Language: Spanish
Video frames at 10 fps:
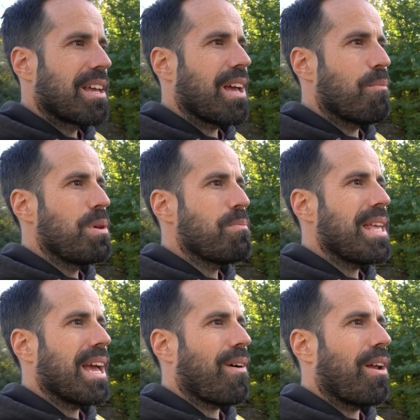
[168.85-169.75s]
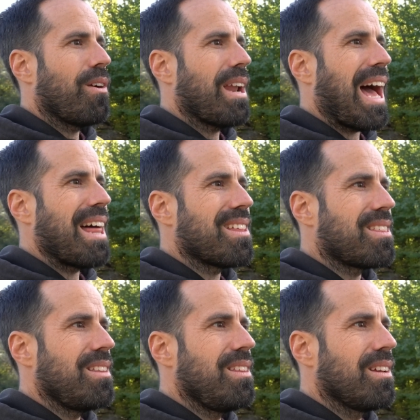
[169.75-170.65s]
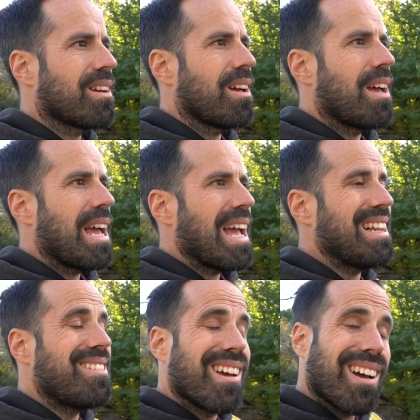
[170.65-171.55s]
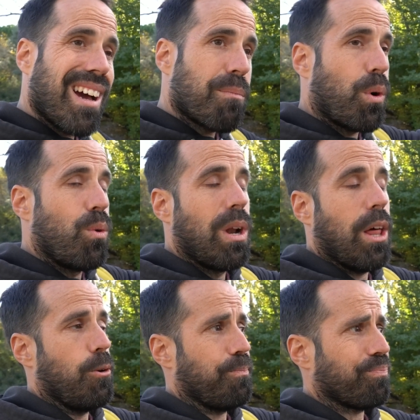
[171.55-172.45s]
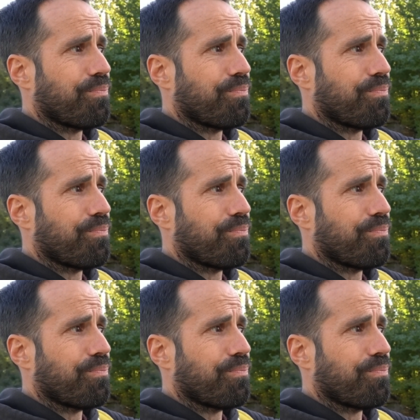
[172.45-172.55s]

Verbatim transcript: que a mí me llevaron a decidir el dejar, por un lado,